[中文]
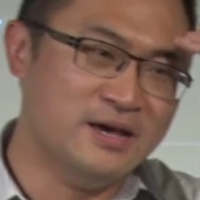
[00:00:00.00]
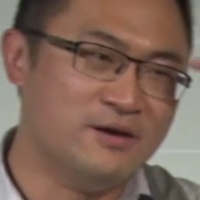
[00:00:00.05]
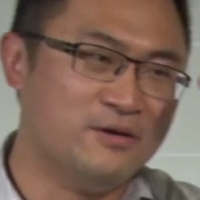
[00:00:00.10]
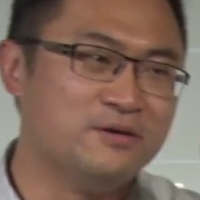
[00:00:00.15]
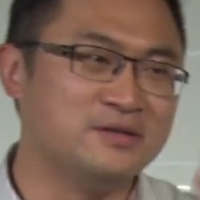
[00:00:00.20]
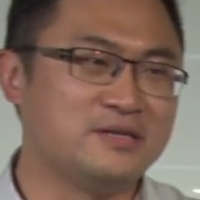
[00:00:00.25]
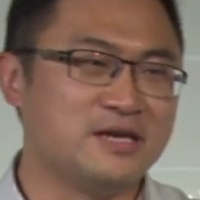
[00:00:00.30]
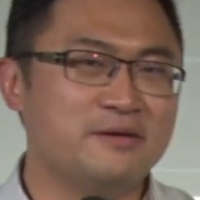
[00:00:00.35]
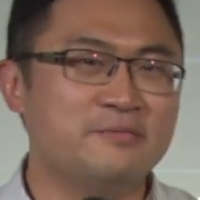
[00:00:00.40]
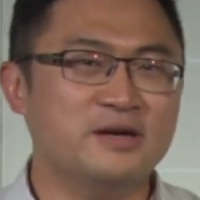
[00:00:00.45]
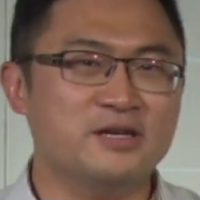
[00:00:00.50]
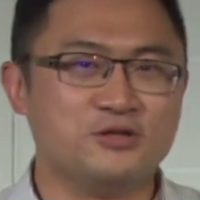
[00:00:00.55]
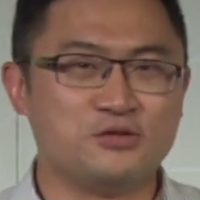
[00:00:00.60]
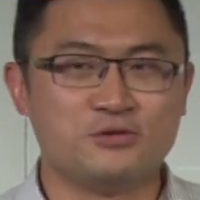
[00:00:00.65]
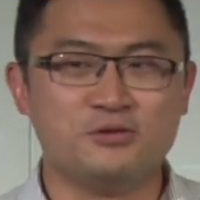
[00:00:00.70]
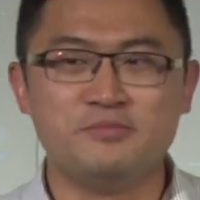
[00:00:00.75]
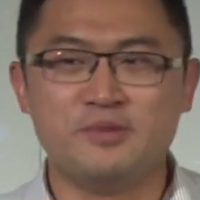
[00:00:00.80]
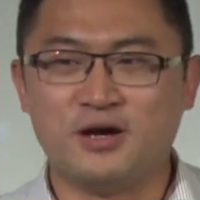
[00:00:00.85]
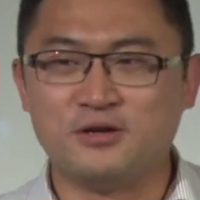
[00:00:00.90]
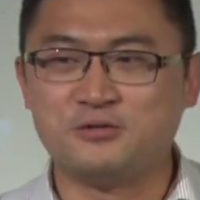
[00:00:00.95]
我写一本
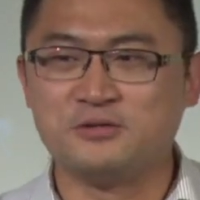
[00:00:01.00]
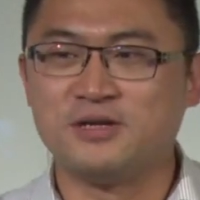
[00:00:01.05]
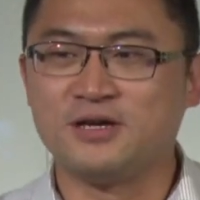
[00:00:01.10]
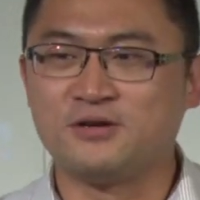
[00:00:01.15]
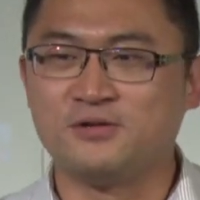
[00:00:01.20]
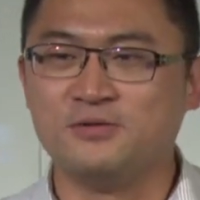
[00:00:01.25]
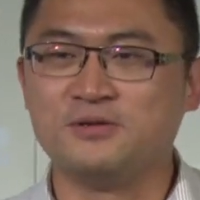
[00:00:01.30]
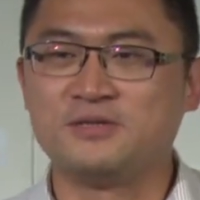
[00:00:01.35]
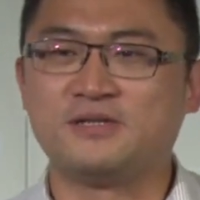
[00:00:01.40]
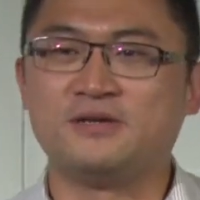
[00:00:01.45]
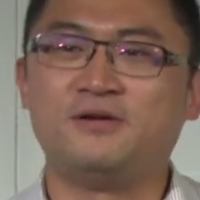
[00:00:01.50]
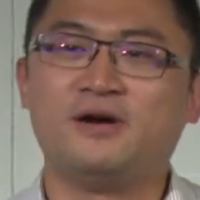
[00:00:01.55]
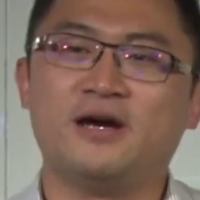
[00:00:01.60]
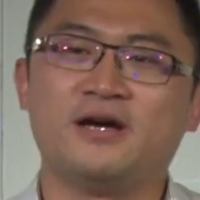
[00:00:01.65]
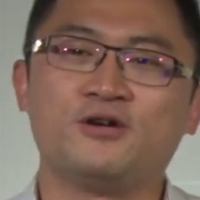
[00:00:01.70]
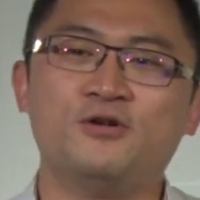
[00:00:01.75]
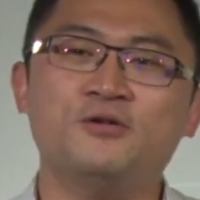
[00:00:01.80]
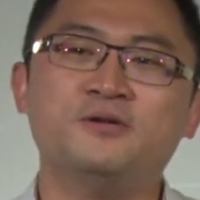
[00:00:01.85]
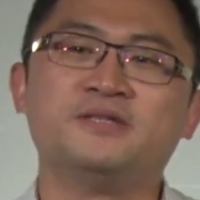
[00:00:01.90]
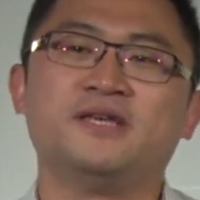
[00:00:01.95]
书描述这故事，后来
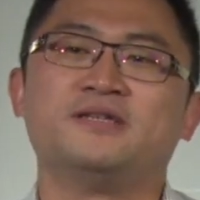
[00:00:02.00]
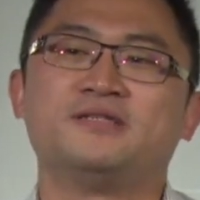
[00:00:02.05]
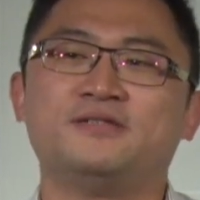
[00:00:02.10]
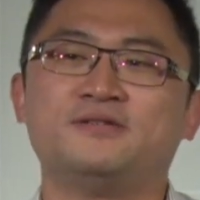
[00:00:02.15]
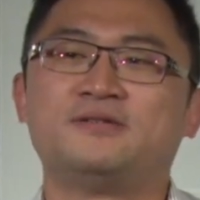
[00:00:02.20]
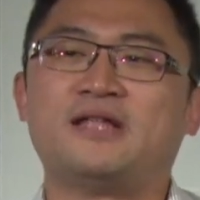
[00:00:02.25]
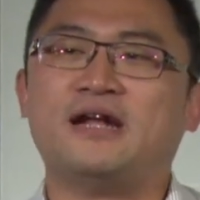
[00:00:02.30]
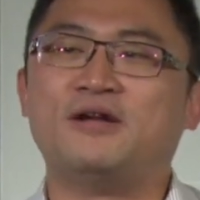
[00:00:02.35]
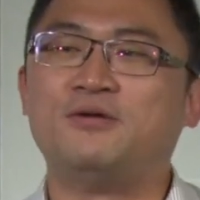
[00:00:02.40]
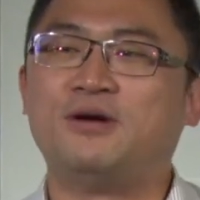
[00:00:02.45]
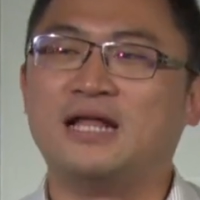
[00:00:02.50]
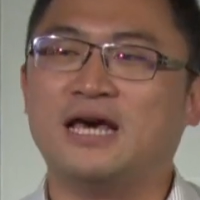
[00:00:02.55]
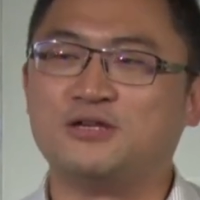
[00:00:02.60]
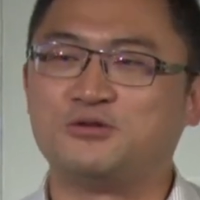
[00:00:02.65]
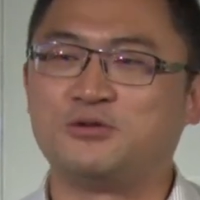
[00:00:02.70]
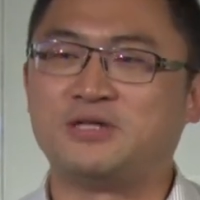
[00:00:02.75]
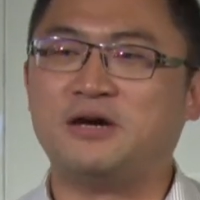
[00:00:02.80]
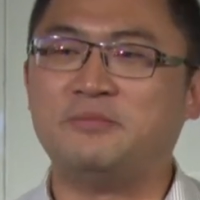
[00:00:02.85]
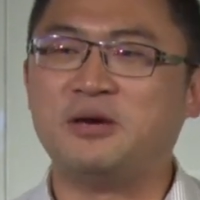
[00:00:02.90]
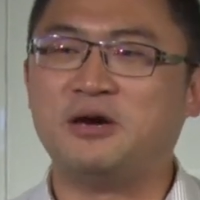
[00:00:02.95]
公共电视就打电话来
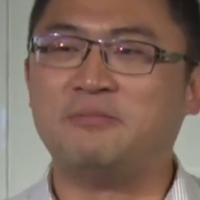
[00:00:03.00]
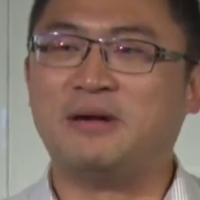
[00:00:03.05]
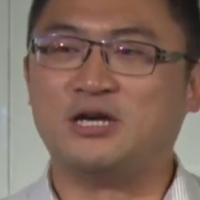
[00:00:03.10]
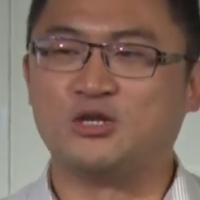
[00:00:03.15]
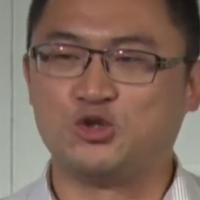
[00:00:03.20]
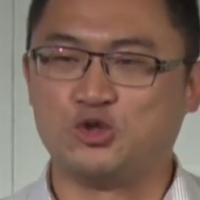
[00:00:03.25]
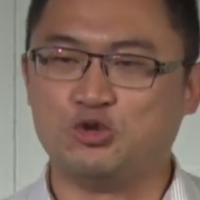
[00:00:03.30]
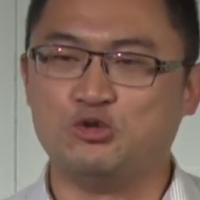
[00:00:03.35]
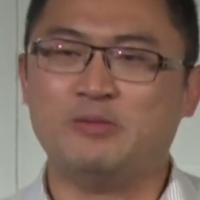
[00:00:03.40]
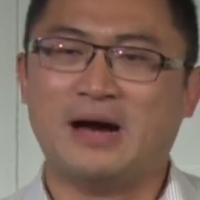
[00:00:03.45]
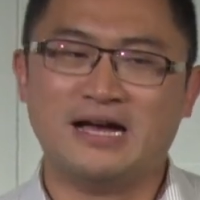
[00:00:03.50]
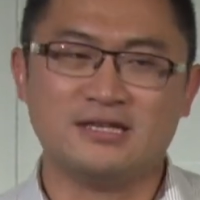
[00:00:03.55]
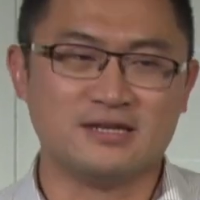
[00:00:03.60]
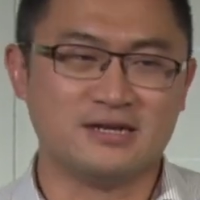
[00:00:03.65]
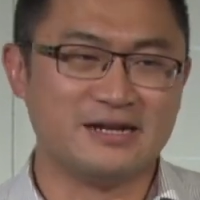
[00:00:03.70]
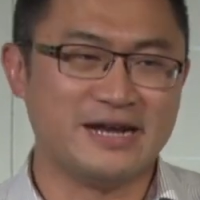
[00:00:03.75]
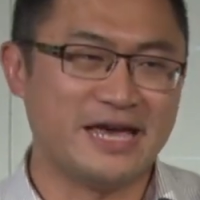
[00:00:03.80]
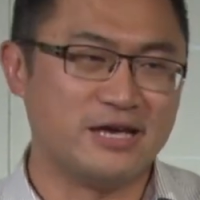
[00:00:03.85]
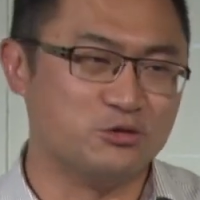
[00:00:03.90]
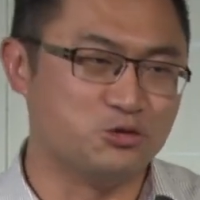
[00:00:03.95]
说，他们要把书拍
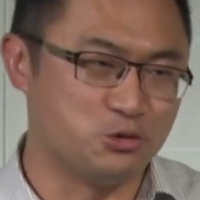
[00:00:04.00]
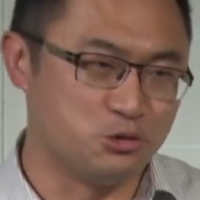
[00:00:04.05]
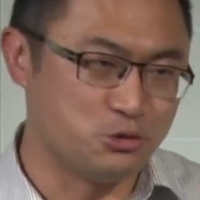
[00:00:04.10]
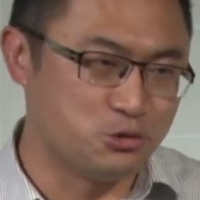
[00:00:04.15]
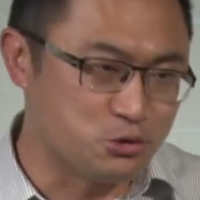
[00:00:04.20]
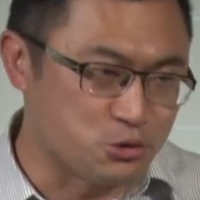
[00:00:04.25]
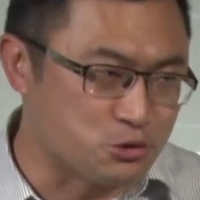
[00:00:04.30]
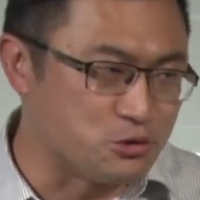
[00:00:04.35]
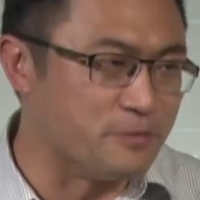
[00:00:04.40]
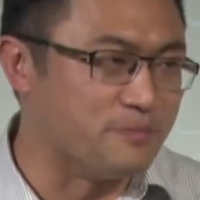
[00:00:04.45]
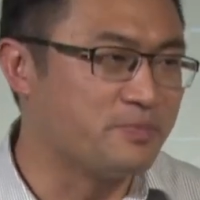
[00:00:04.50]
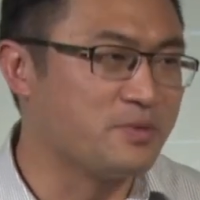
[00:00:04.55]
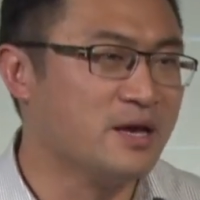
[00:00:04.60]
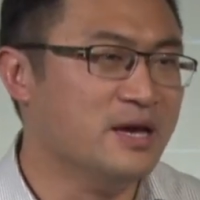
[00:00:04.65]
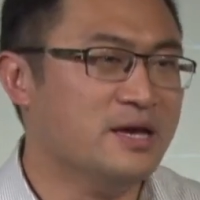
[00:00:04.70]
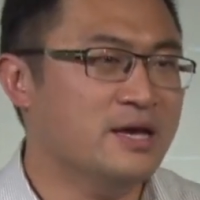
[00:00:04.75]
成连续剧。